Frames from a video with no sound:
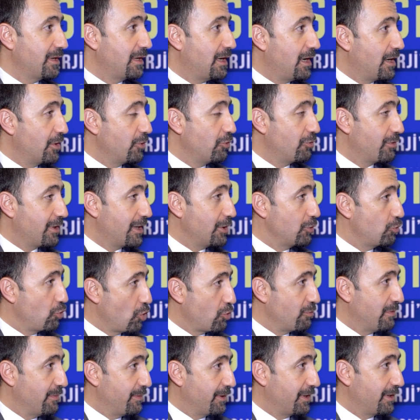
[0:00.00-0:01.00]
ağrı olarak
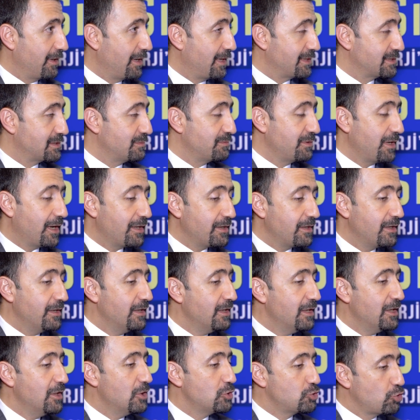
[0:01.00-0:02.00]
görmemek lazım. Yani
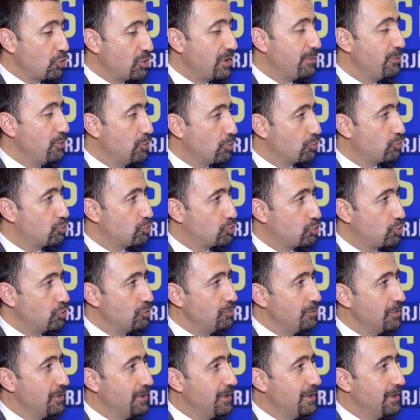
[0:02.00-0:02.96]
şöyle bir not düşün.